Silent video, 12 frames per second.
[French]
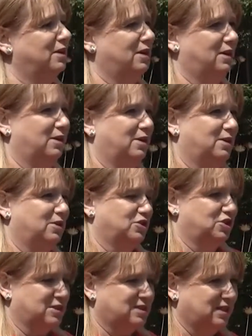Et,
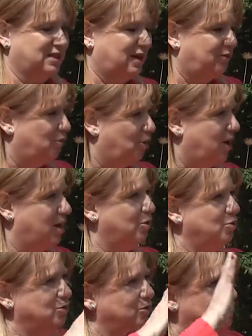j'essaie d'avoir
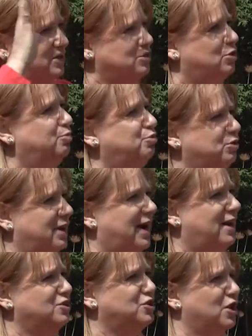une vision plus
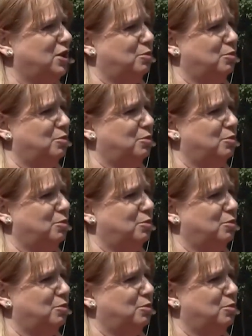large